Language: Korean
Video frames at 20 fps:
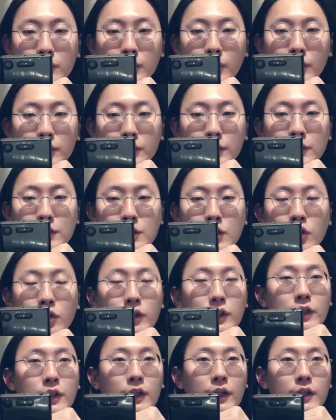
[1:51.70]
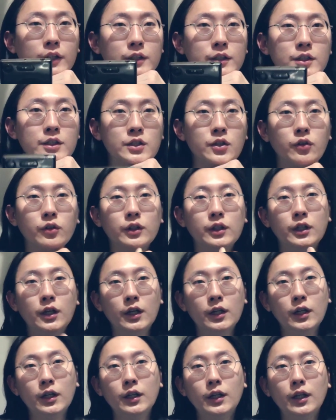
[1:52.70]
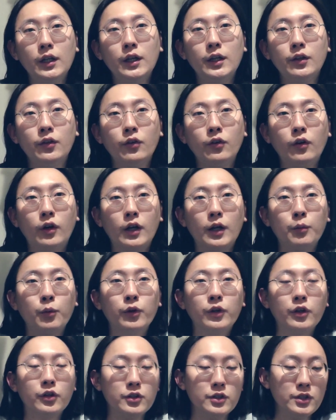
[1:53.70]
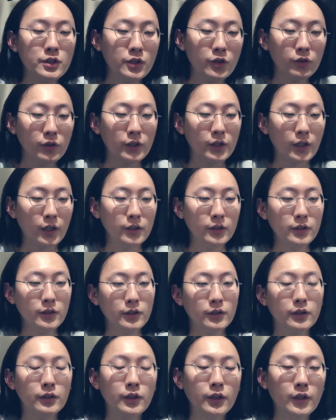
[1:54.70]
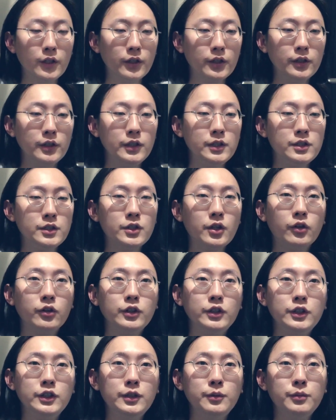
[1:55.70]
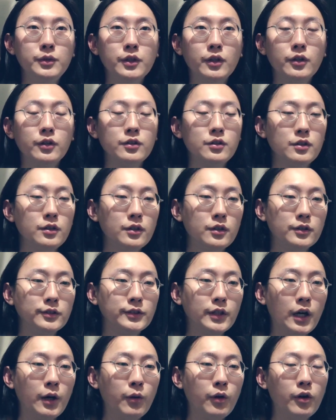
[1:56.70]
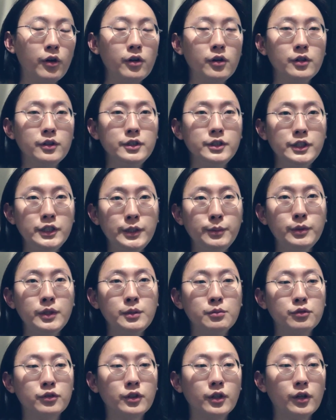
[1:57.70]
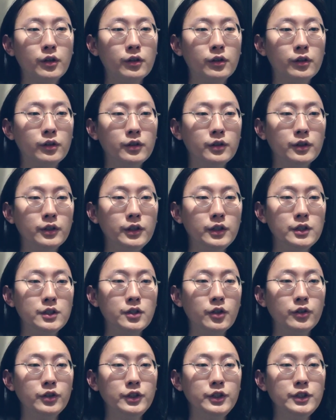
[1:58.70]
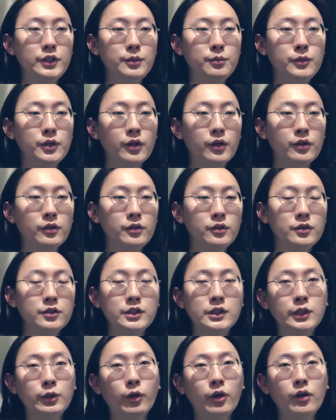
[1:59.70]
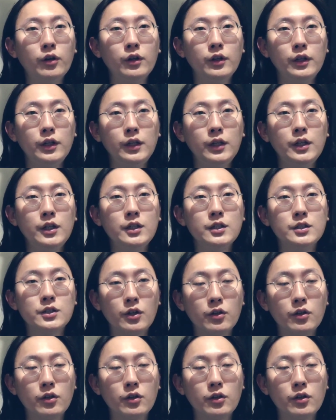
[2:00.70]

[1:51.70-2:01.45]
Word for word: 자, 이 신청 기간, 신청 기간에 대해서 알아볼게요. 신청 기간은 이천이십년 사월 이십일부터 이천이십년 칠월 일일